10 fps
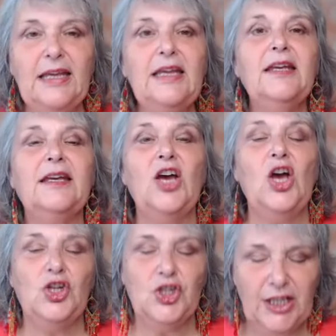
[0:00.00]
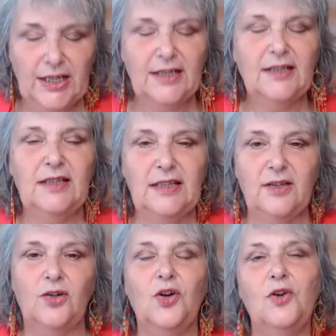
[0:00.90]
Ich schicke
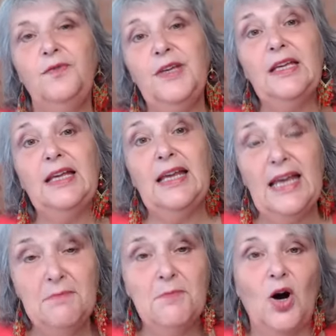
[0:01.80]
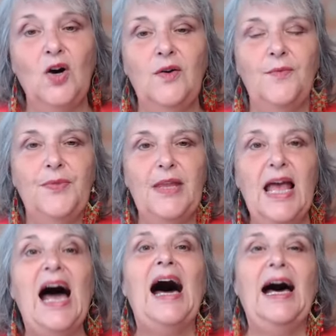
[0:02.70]
dir, wie immer,
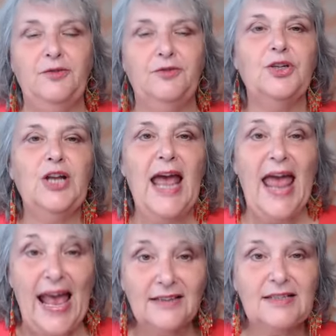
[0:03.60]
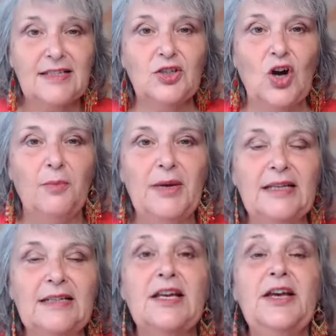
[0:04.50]
ein von Herzen
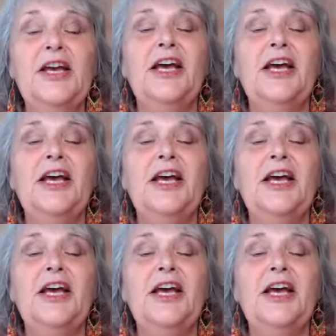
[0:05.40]
kommendes